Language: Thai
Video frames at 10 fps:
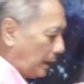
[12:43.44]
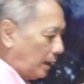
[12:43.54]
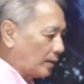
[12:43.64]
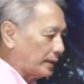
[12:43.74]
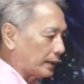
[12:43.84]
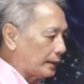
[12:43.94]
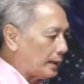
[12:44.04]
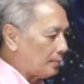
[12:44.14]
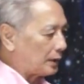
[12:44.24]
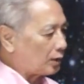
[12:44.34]
เอาขนาดนี้
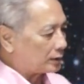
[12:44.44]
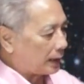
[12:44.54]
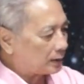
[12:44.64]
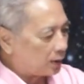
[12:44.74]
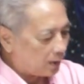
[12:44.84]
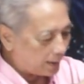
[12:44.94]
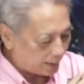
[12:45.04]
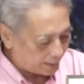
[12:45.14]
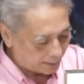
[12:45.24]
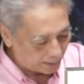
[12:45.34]
ไม่ต้องตัดต่อกัน
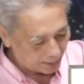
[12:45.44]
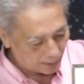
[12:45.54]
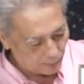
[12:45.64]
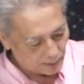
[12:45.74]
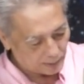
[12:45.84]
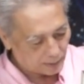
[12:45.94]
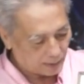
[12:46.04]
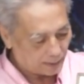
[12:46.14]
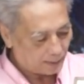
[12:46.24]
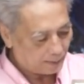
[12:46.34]
แล้วเนี่ยเนี่ยเอามันชัด